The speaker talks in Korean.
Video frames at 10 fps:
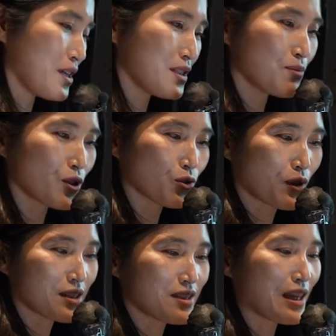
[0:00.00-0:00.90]
20년
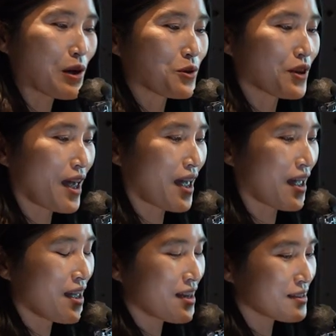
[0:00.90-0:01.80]
동안 지내올
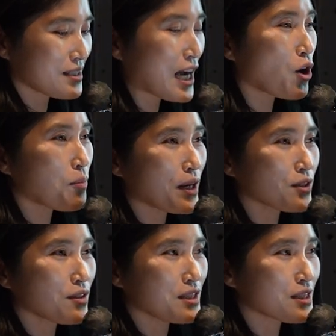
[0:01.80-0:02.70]
때 그
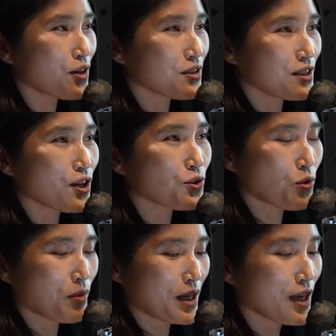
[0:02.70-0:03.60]
창업하던
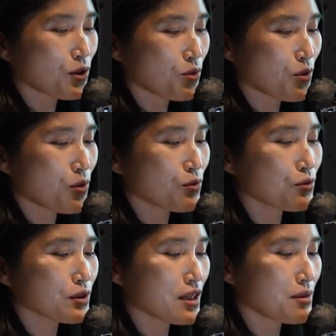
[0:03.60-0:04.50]
2002년도만 해도
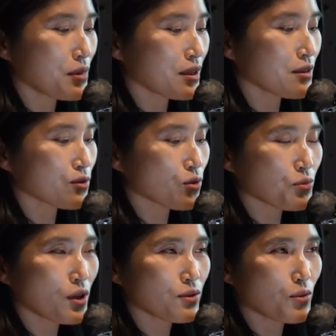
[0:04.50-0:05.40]
국산 인베디드
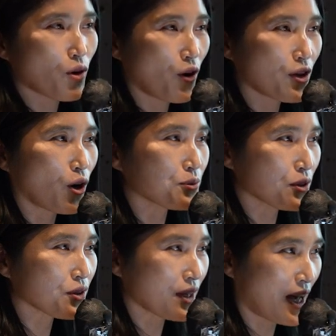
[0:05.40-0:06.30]
소프트웨어는 뭐 거의
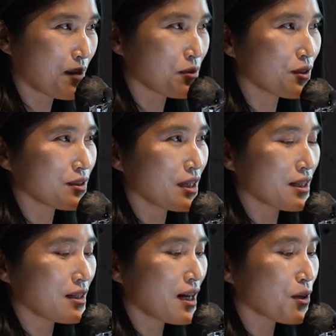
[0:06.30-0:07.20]
없었다 뭐 이런
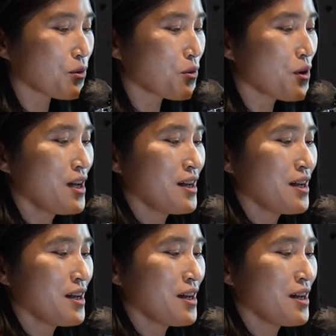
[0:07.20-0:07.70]
얘기를 하고